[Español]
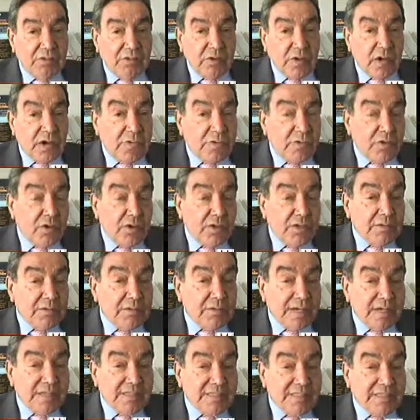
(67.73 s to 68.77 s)
abrió, abrió a
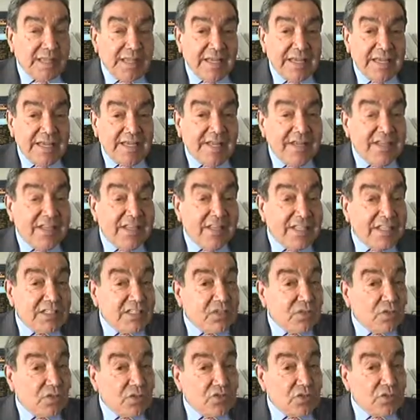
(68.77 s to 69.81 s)
niveles de
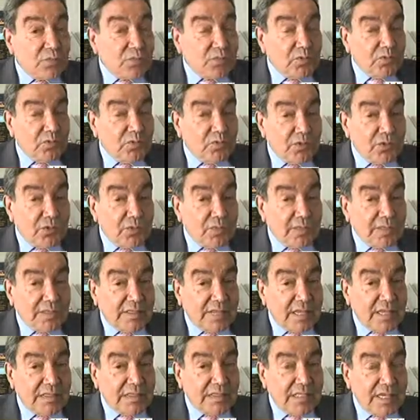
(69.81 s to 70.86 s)

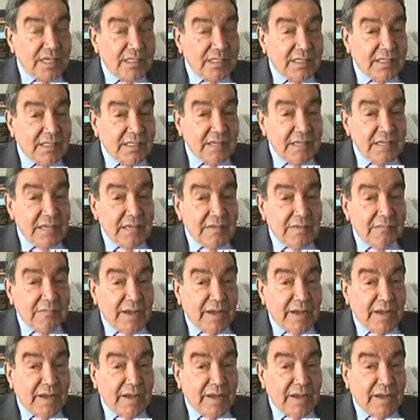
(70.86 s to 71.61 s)
18.97